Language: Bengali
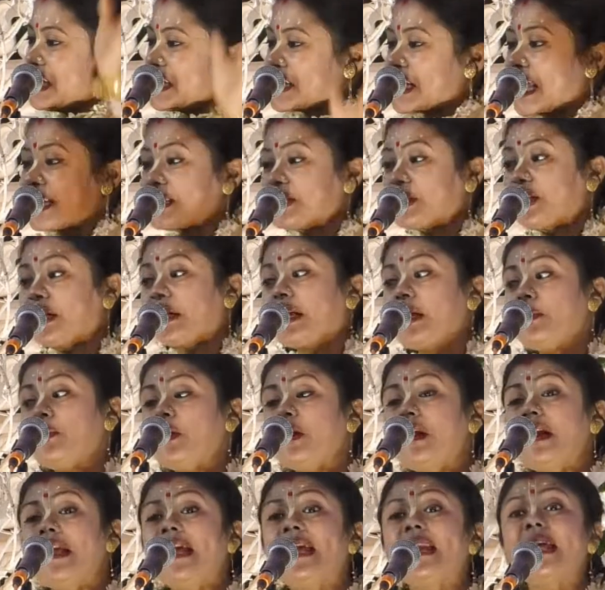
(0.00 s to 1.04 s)
শাস্ত্রে কি
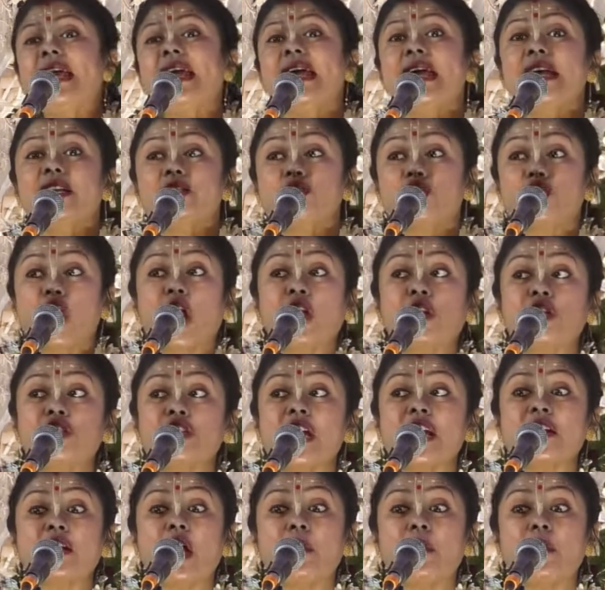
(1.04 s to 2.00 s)
বললেন জলজা